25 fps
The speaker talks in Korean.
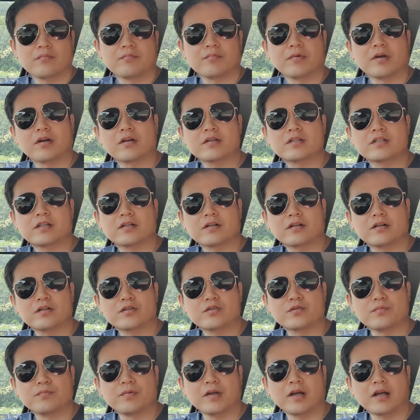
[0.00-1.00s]
면허
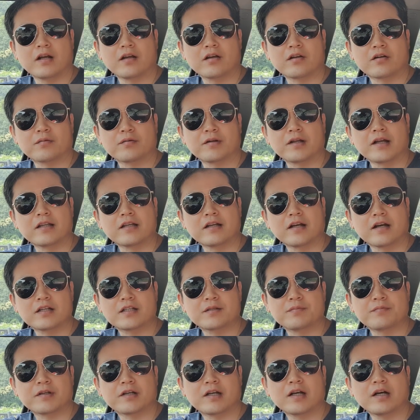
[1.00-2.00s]
취득을 준비하는 여러분
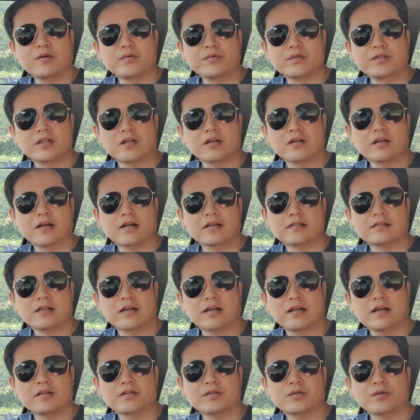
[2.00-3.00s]
안녕하십니까 운전
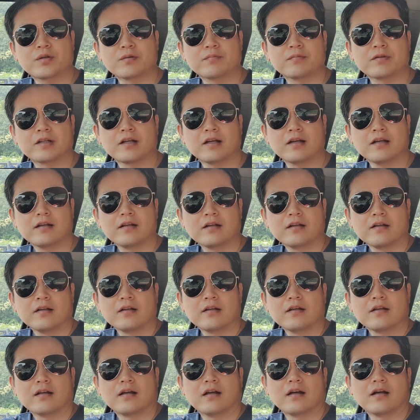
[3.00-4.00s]
강사 슈리입니다
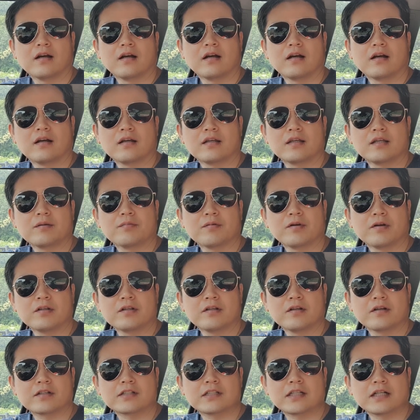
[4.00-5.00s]
아,
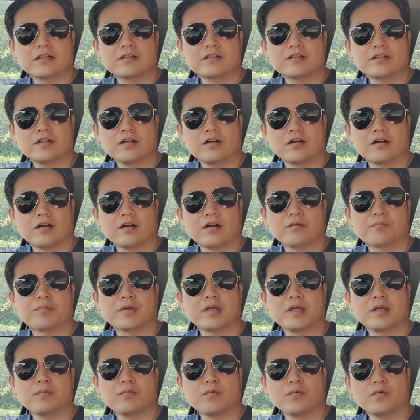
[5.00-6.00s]
이번 영상은요 아,
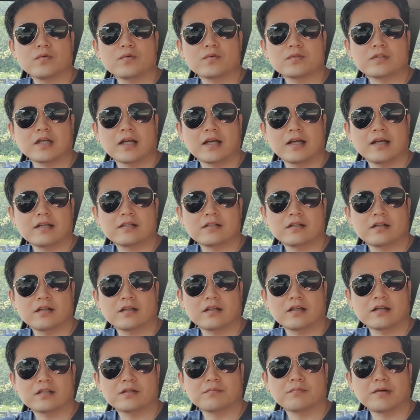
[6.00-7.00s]
비보
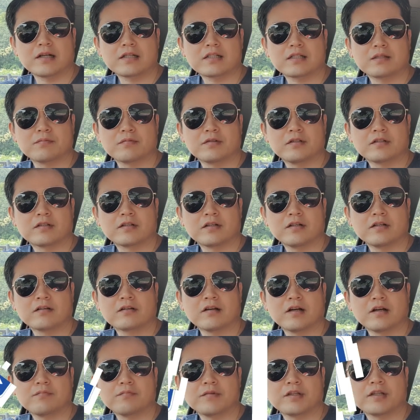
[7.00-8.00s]
좌회전에 대해서 말씀을
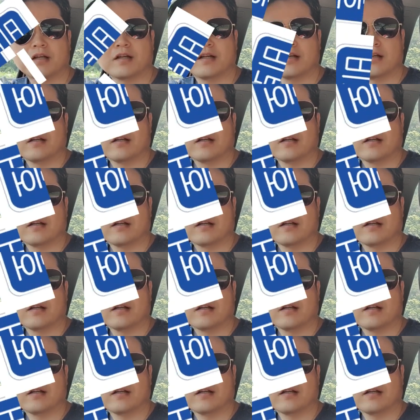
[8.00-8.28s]
드릴까 합니다